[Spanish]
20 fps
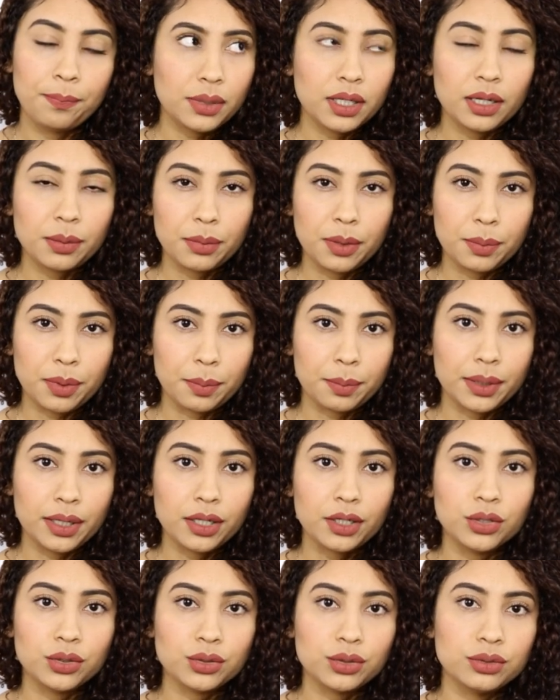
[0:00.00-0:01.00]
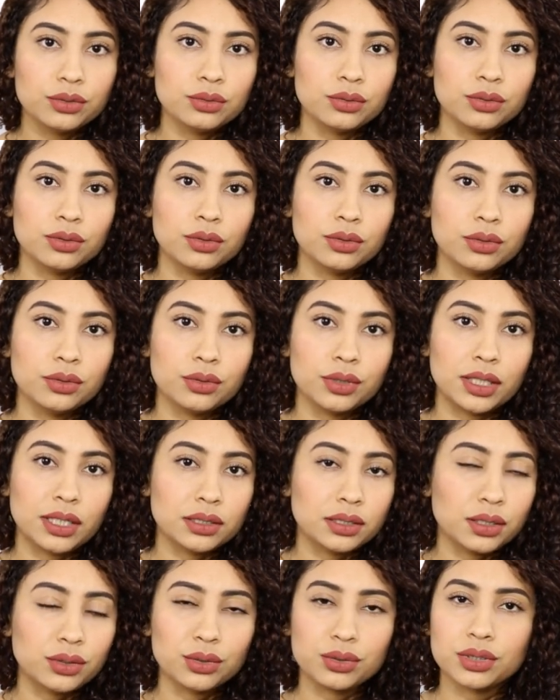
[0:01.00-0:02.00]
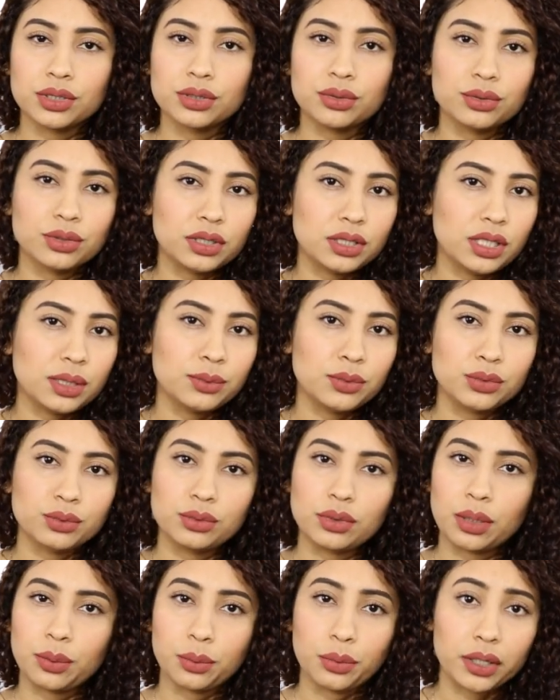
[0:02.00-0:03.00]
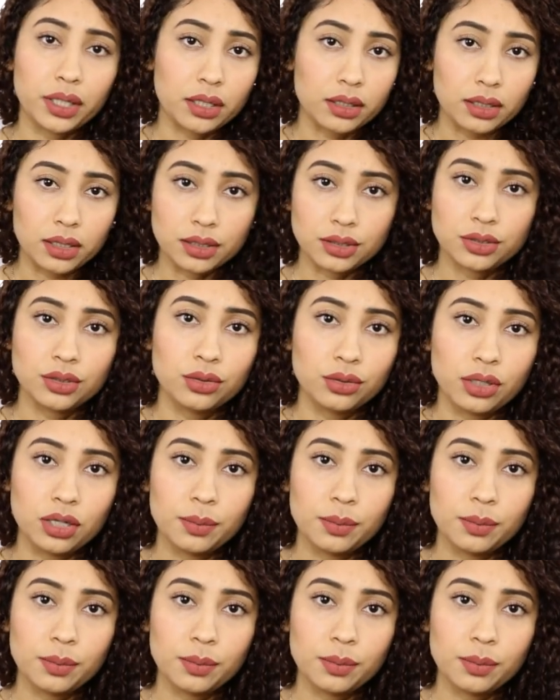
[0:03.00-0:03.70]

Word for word: Miren, mi papá y yo no, en ese entonces no teníamos una buena relación.